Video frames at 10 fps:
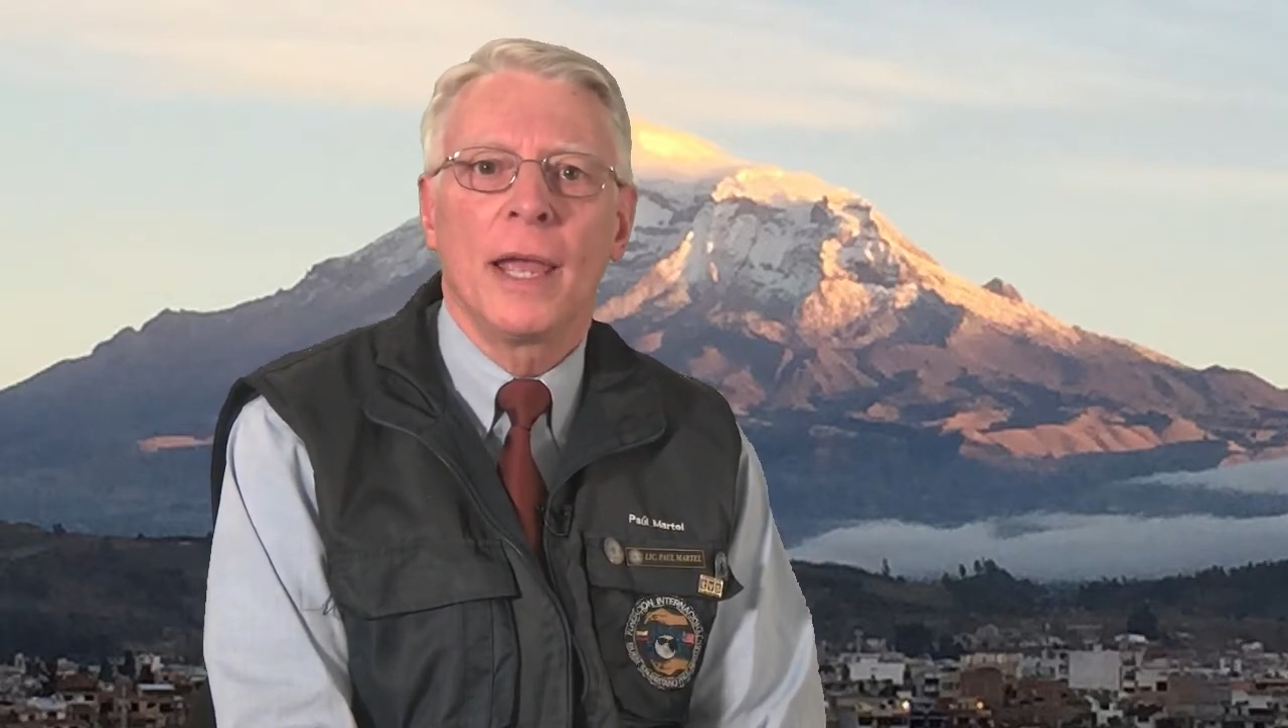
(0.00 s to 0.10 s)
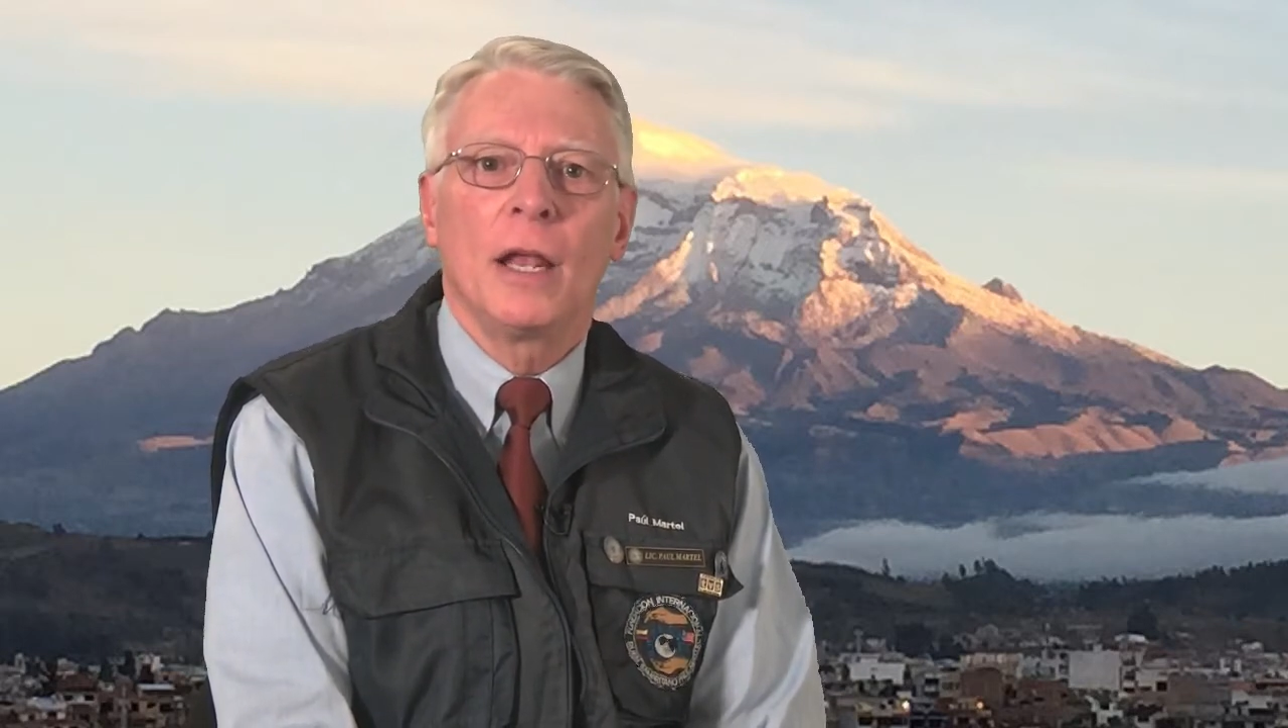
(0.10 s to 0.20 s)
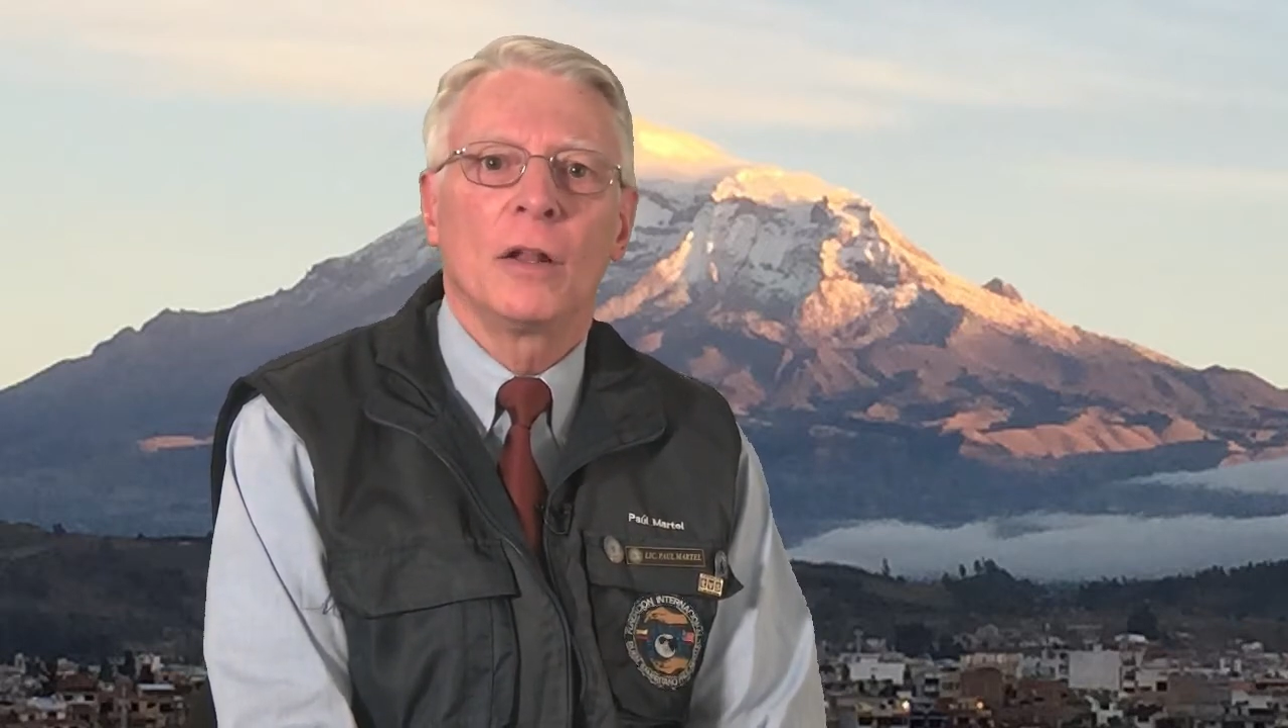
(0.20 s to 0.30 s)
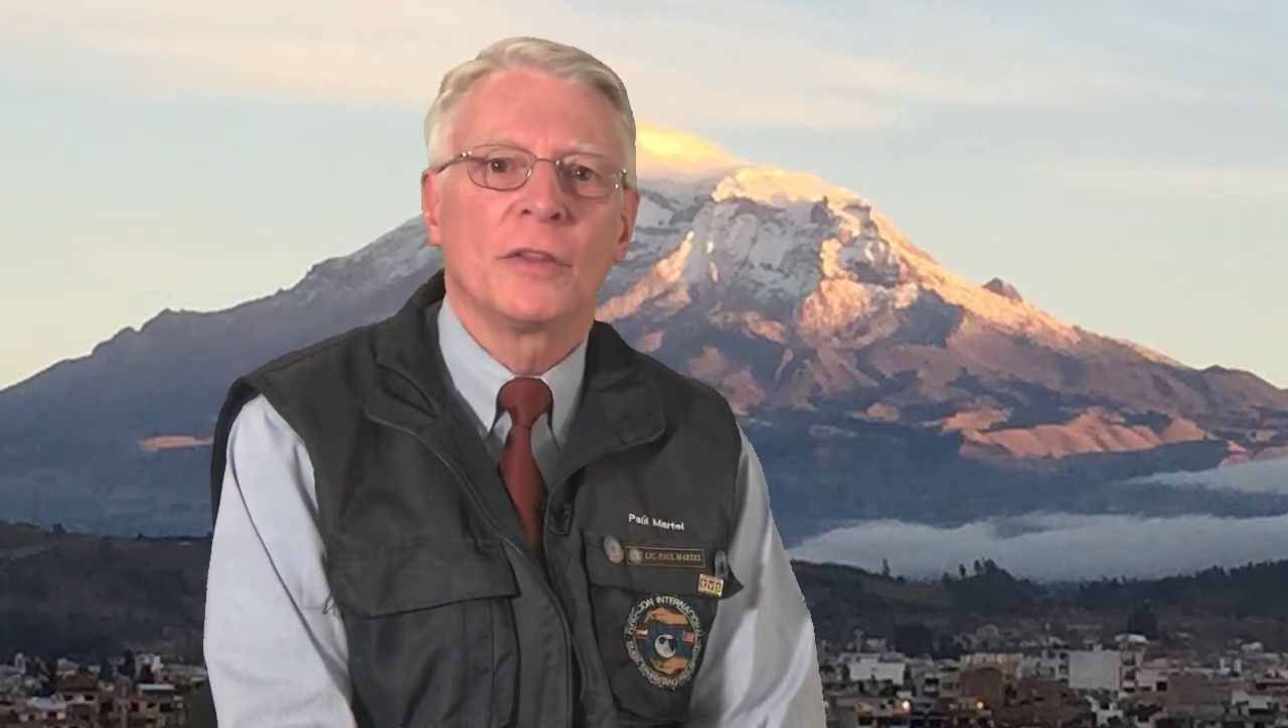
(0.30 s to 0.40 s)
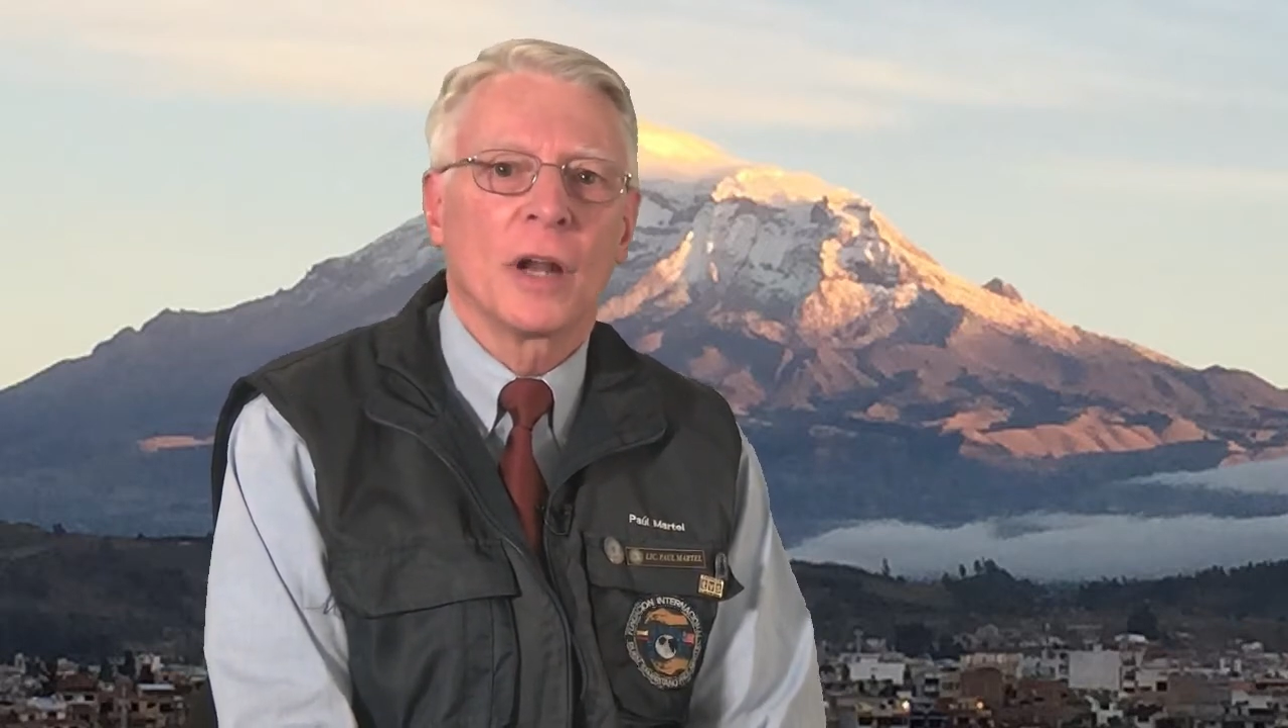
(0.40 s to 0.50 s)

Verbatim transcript: el